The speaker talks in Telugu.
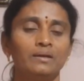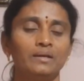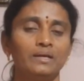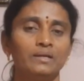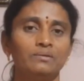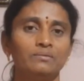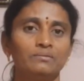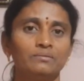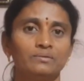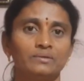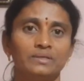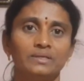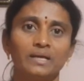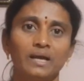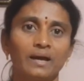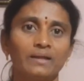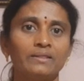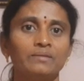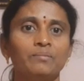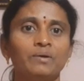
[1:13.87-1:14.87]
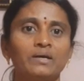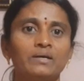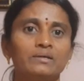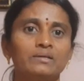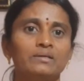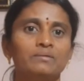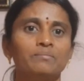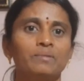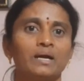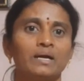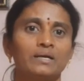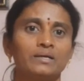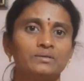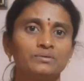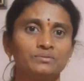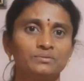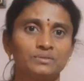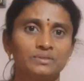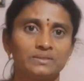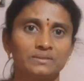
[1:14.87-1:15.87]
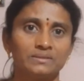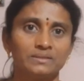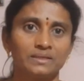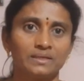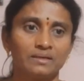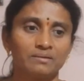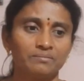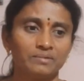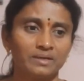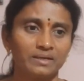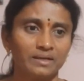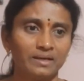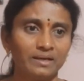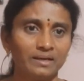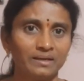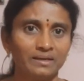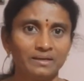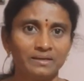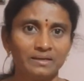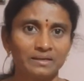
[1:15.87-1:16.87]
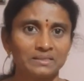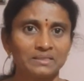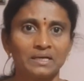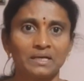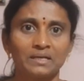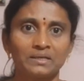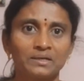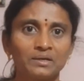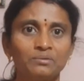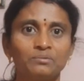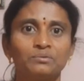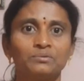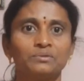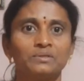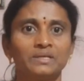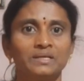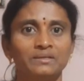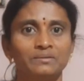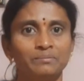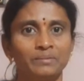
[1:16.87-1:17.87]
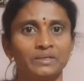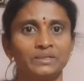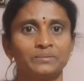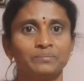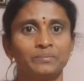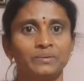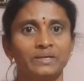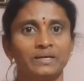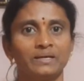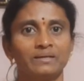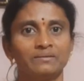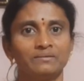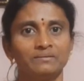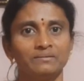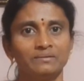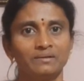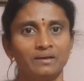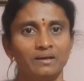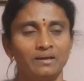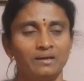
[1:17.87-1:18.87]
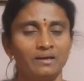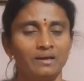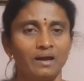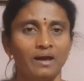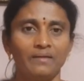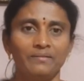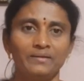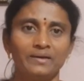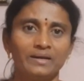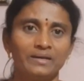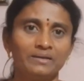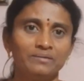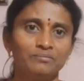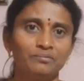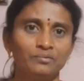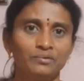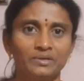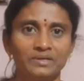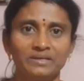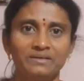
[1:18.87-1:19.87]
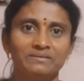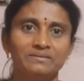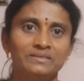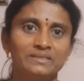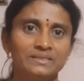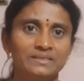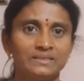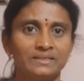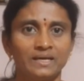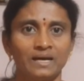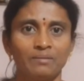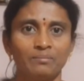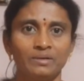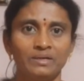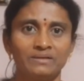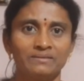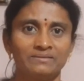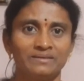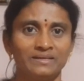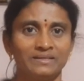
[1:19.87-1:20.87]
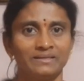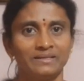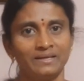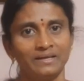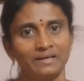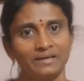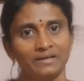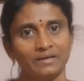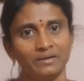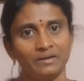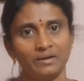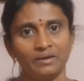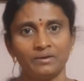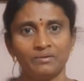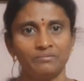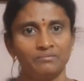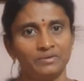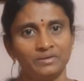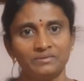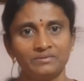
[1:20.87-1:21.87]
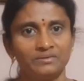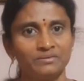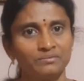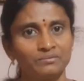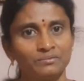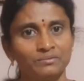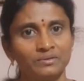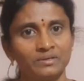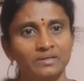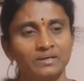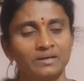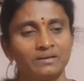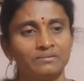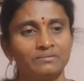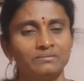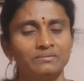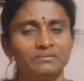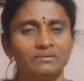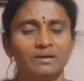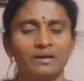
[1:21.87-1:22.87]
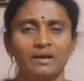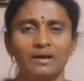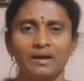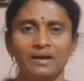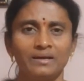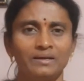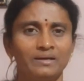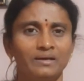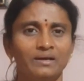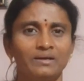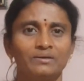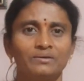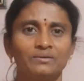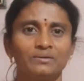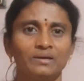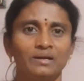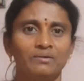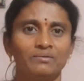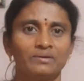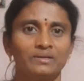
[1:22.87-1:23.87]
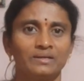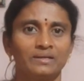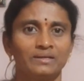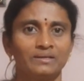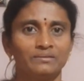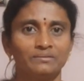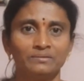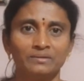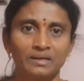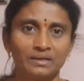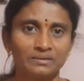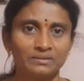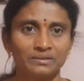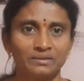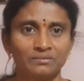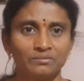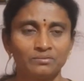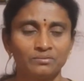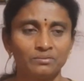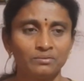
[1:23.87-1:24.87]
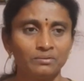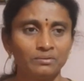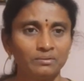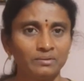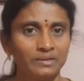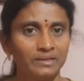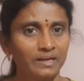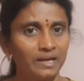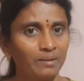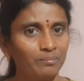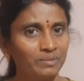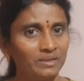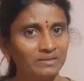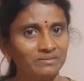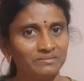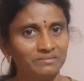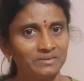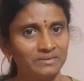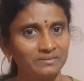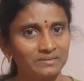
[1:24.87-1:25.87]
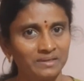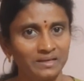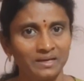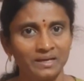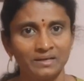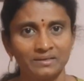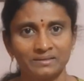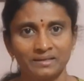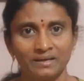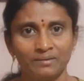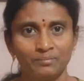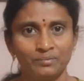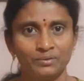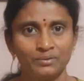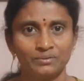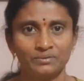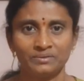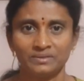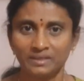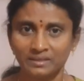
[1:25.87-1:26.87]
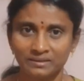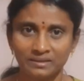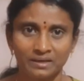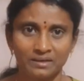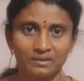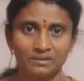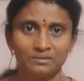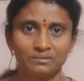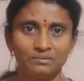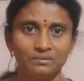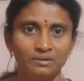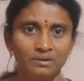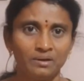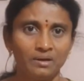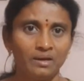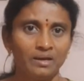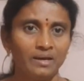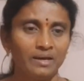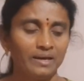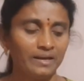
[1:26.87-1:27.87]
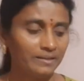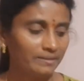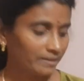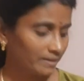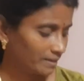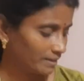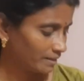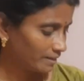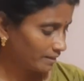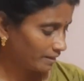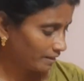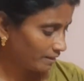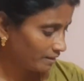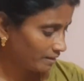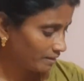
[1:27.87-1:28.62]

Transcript: నేను ఈ అందమాకులను బాగా యూజ్ చేశాను అనమాట నాకు సడన్గా గుర్తులేదు మర్చిపోయాను అందుకని ఫోర్ డేస్ నుంచి ట్యాబ్లెట్స్ అయితే వేసేసుకుంటున్నాను కానీ కంట్రోల్ అవటం లేదు నాకు తెలుసు ట్యాబ్లెట్స్ వేసినా నాకు తలపోటు వస్తే తగ్గదు ఎందుకంటే